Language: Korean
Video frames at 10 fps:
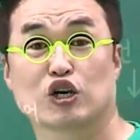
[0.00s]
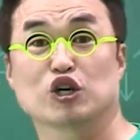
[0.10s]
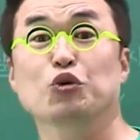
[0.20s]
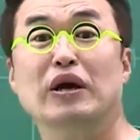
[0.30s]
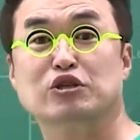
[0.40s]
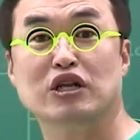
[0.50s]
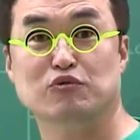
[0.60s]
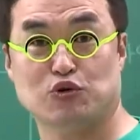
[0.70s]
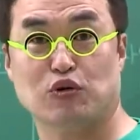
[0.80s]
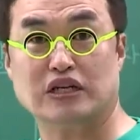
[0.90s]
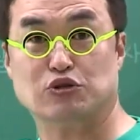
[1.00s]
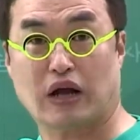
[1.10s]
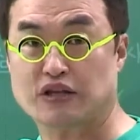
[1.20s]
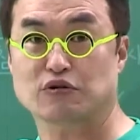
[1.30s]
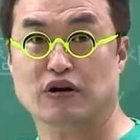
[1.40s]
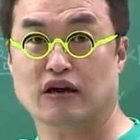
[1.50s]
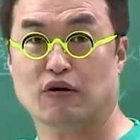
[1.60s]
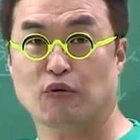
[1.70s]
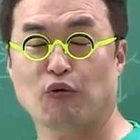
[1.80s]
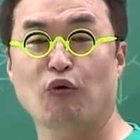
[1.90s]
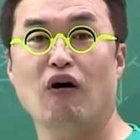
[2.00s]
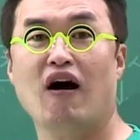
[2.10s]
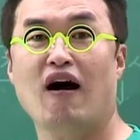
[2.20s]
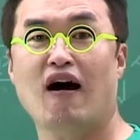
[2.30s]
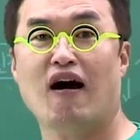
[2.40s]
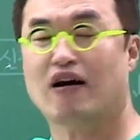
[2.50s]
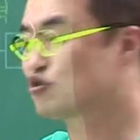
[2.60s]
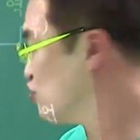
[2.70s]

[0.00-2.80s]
의회 설립 운동까지도 가는 거예요. 우와!